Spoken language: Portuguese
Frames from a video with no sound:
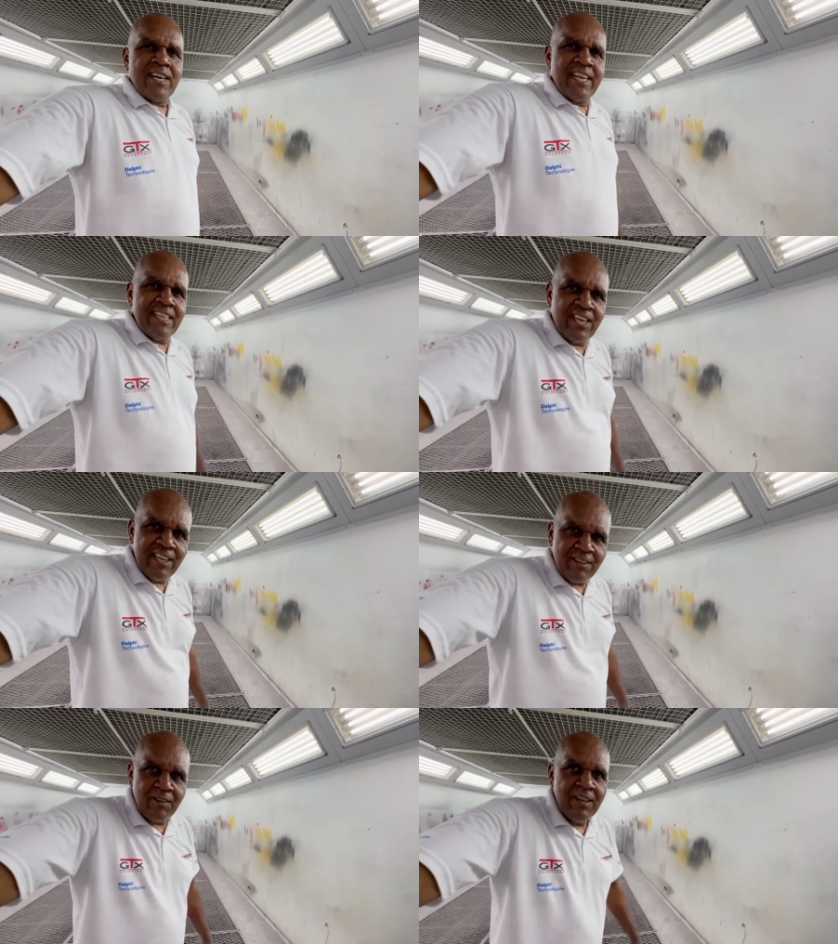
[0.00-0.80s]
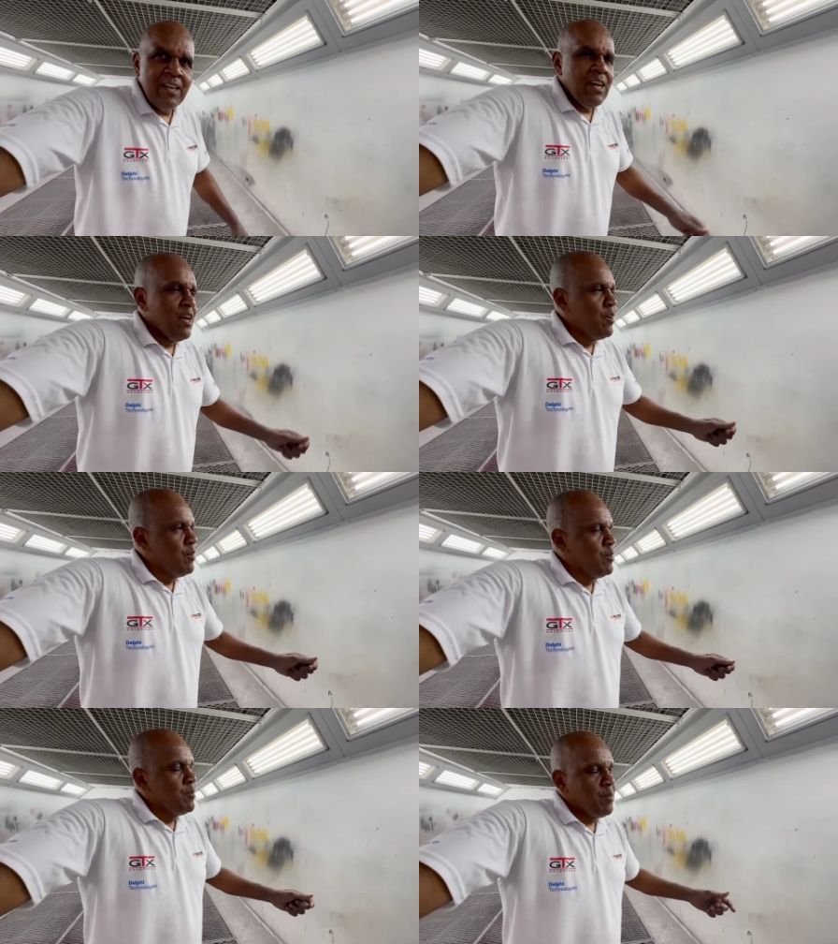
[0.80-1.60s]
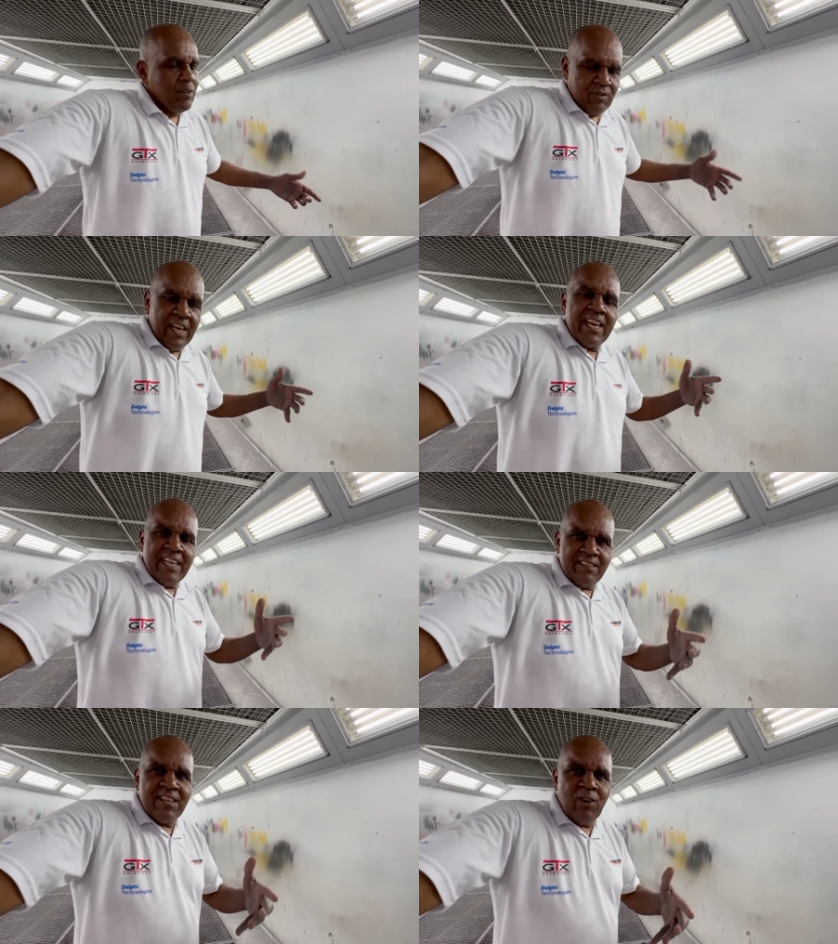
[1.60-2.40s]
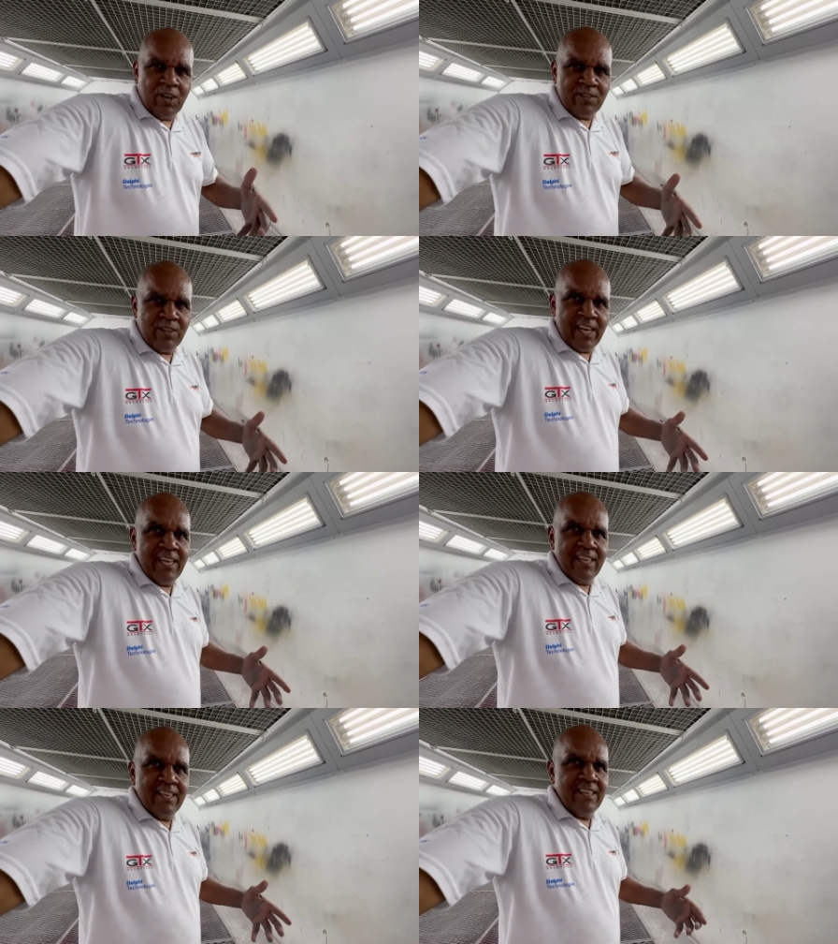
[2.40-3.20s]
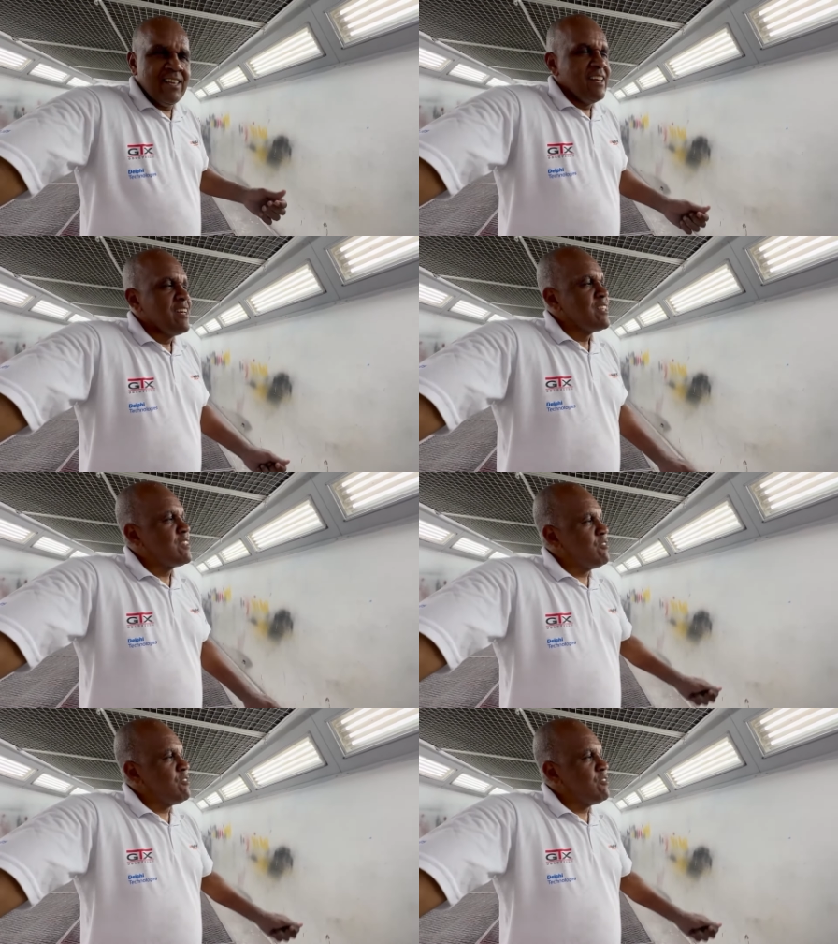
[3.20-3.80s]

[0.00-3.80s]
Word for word: acreditam. Eu não sei aqueles que gostam, né? você